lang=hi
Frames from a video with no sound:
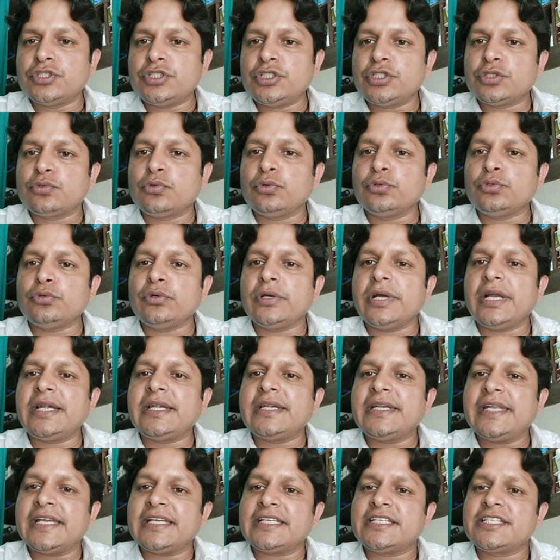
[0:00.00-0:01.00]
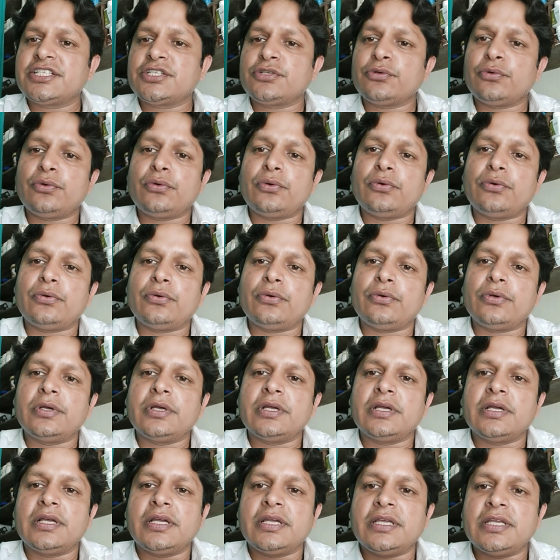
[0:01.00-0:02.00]
जिसको जो है
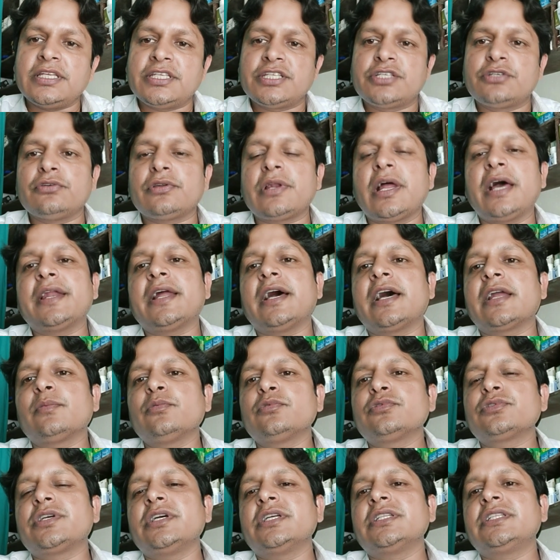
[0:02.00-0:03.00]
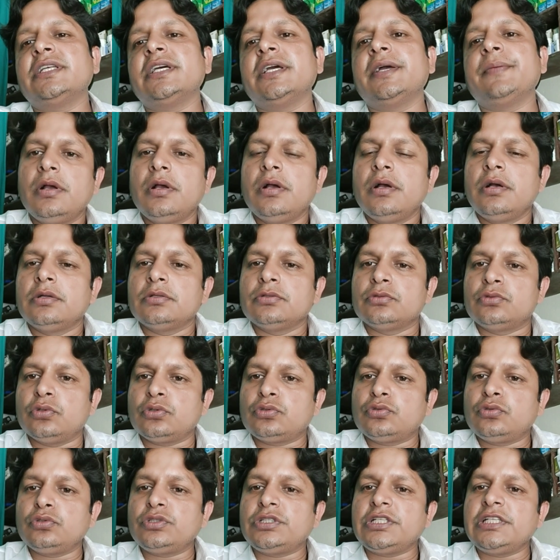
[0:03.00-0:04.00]
टेस्टोस्टेरॉन हार्मोन्स कहते हैं
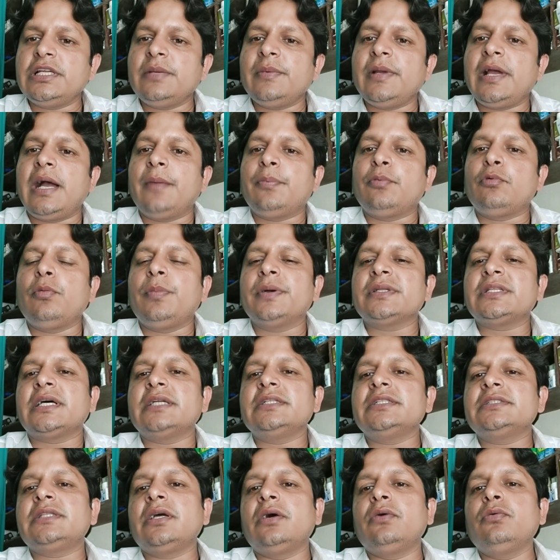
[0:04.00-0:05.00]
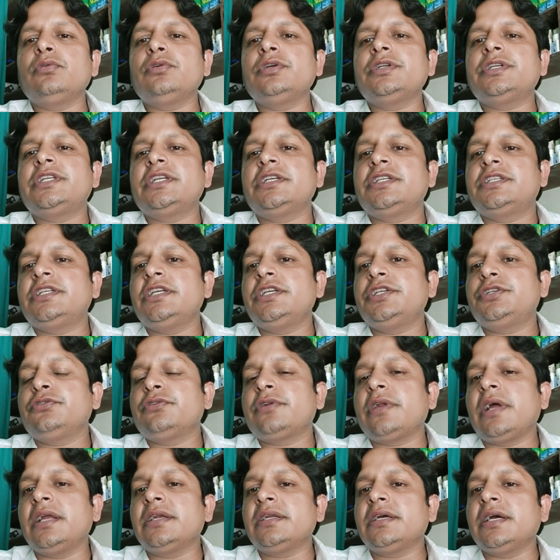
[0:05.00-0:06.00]
दोस्तों चलिए मैं आपको बता देता हूँ कि
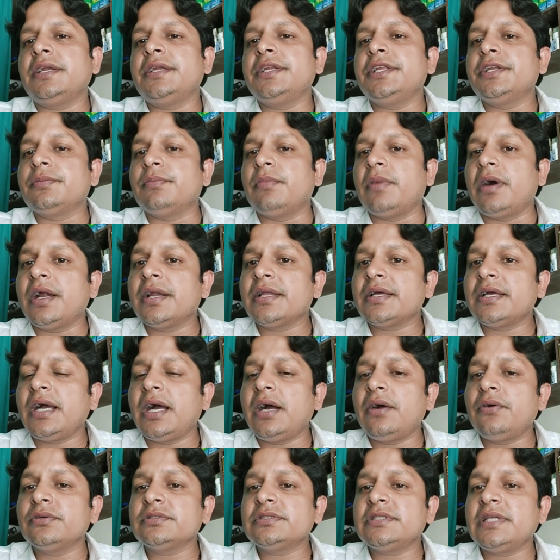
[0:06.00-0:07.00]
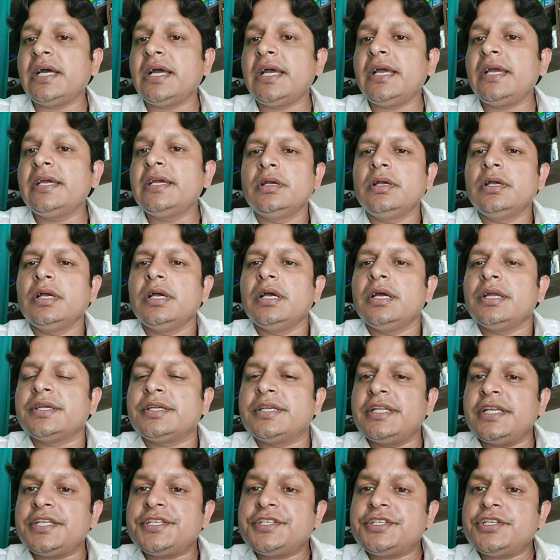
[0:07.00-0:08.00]
टेस्टोस्टेरॉन का निर्माण कहाँ होता है
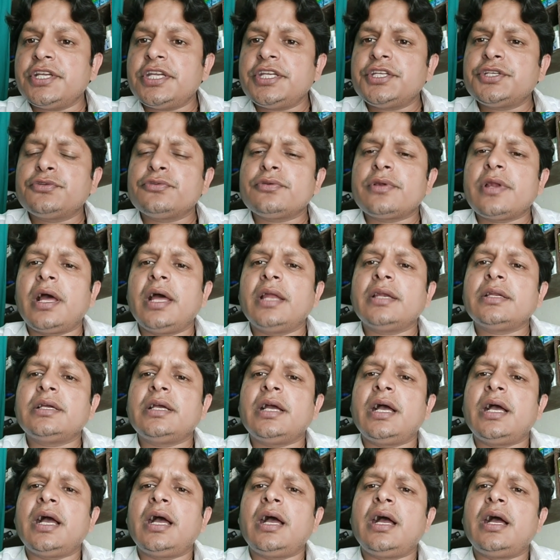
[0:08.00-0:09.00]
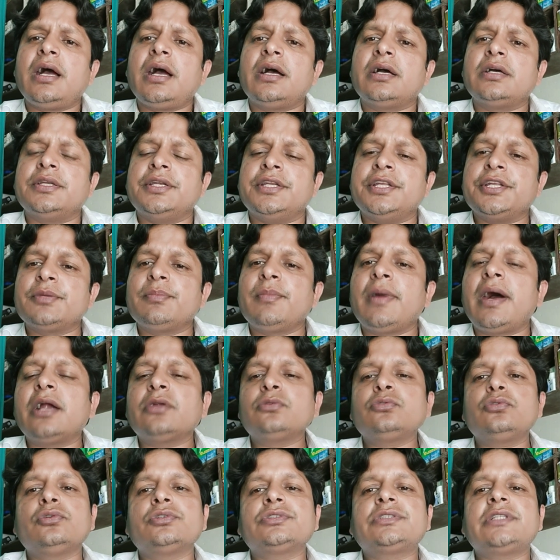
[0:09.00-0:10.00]
टेस्टोस्टेरॉन का निर्माण
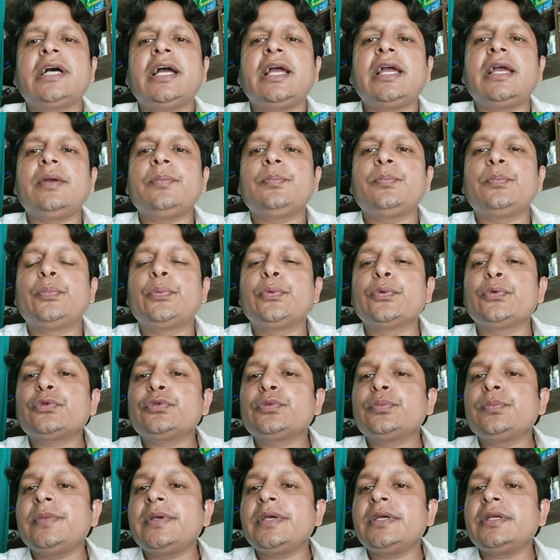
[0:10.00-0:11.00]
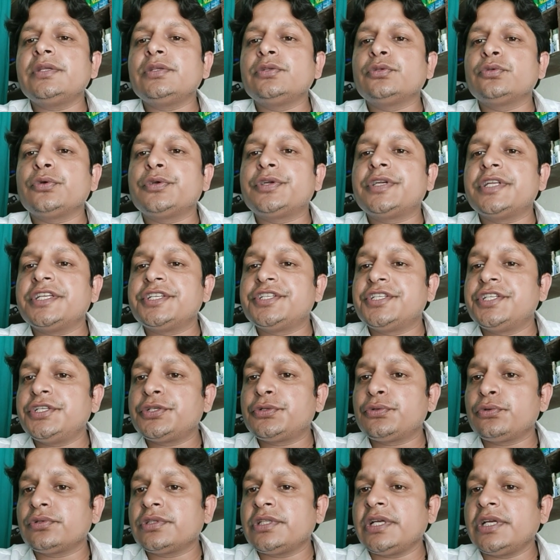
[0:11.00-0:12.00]
जो होता है पुरुष में जो
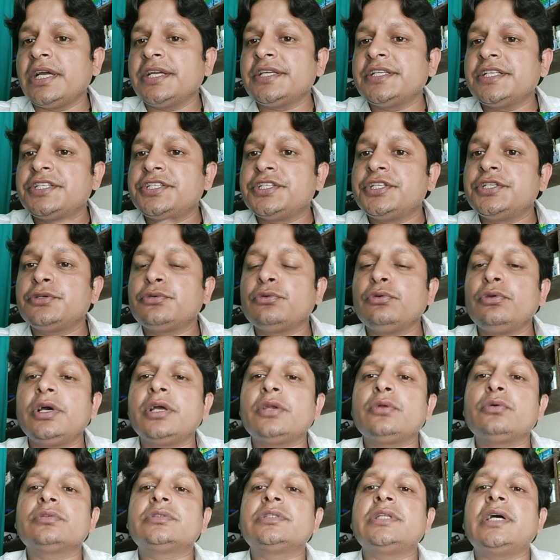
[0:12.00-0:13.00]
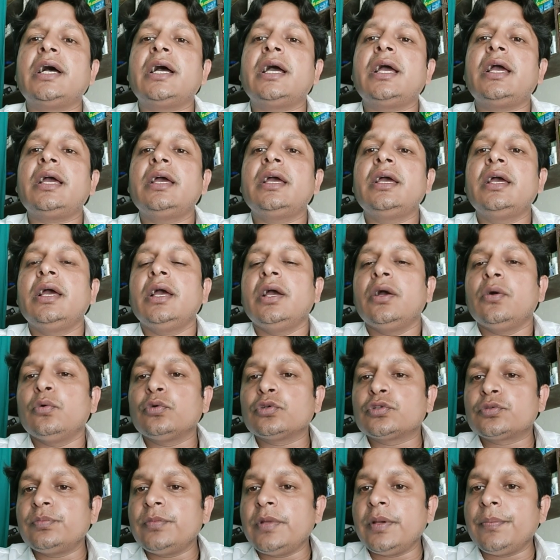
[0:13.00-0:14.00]
टेस्टिस होता है टेस्टिकुलर होता है
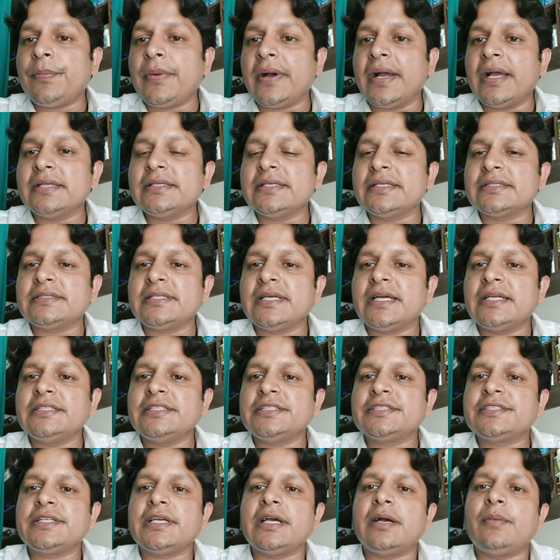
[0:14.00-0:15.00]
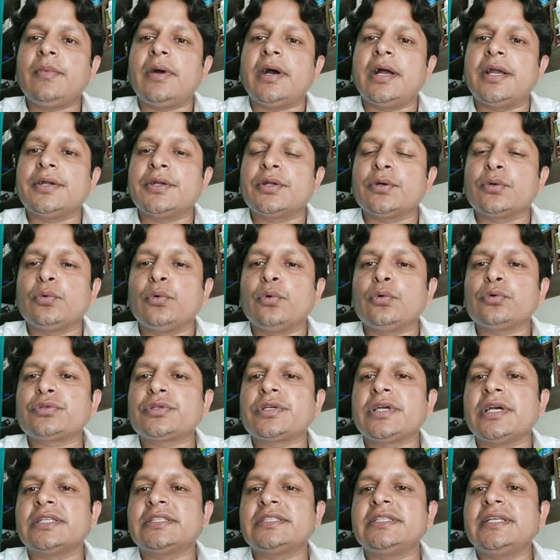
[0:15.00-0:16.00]
उसमें पाया जाता है जिसे हम अंडकोश
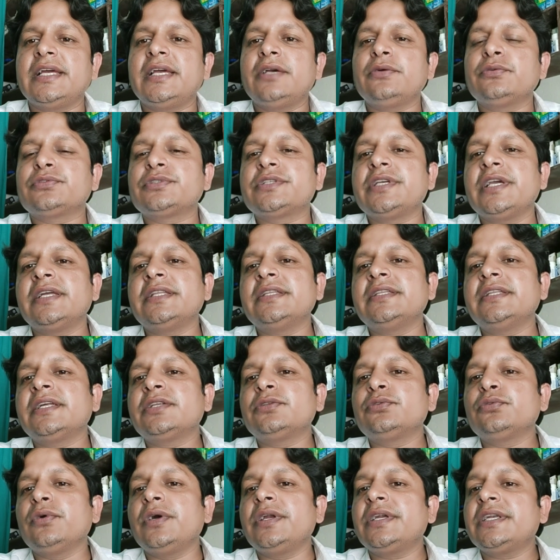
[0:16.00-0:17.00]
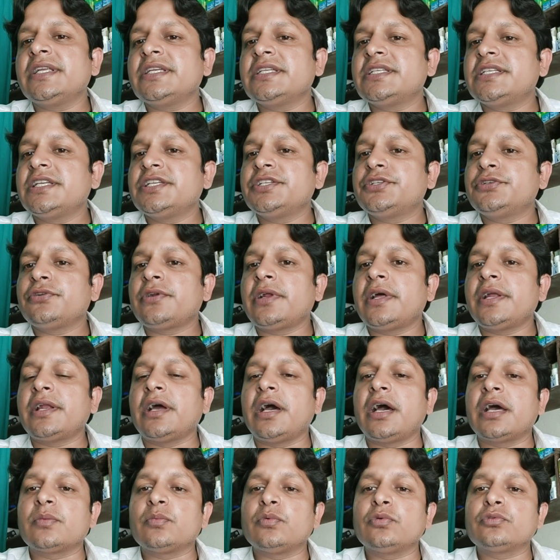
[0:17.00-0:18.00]
कहते हैं उसके अंदर जो है टेस्टेस्टोरान
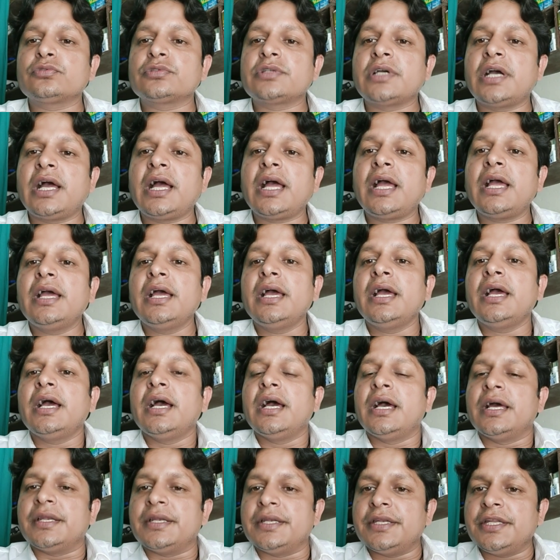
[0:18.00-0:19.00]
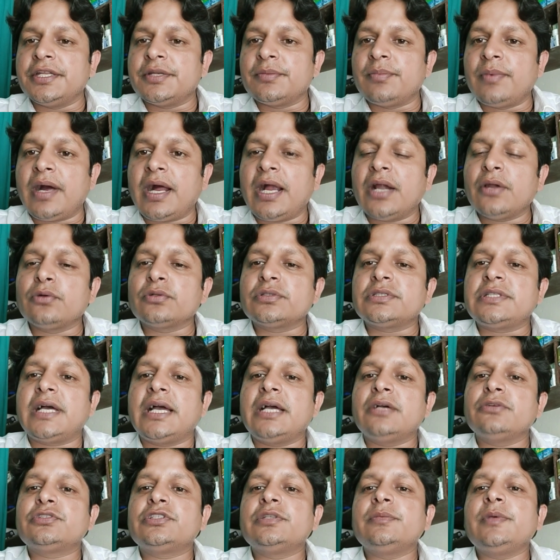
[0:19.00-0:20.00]
हार्मोन्स का निर्माण होता
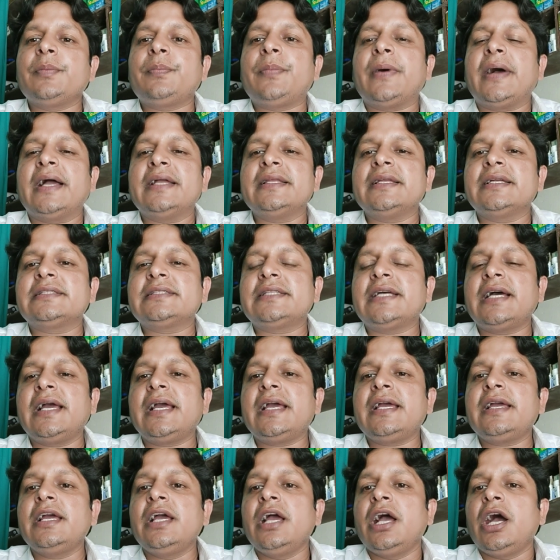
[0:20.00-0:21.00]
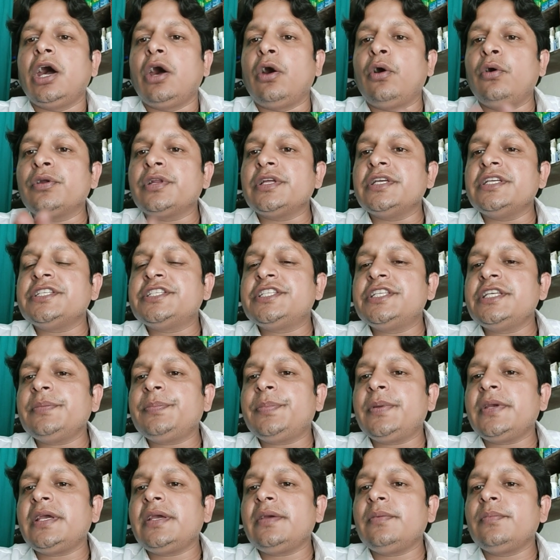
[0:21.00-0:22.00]
है उसी में पाया जाता है और इसी
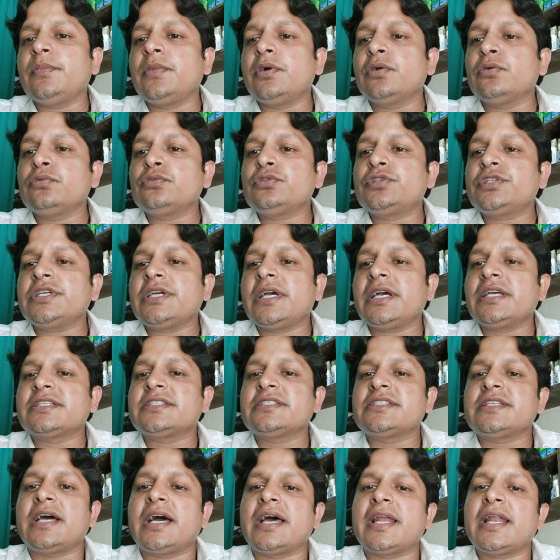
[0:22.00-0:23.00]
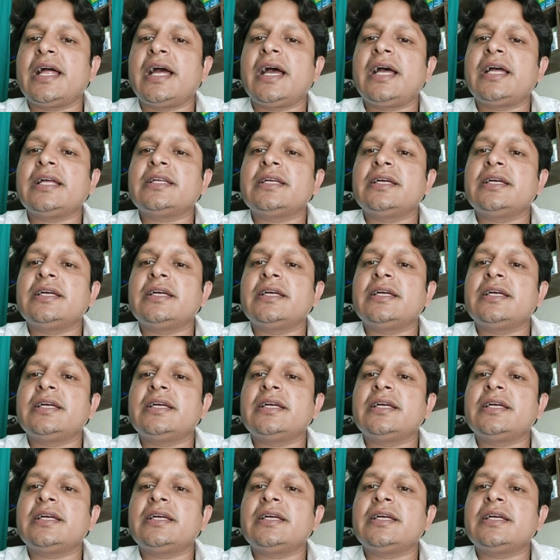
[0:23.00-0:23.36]
पे मनुष्य का सारा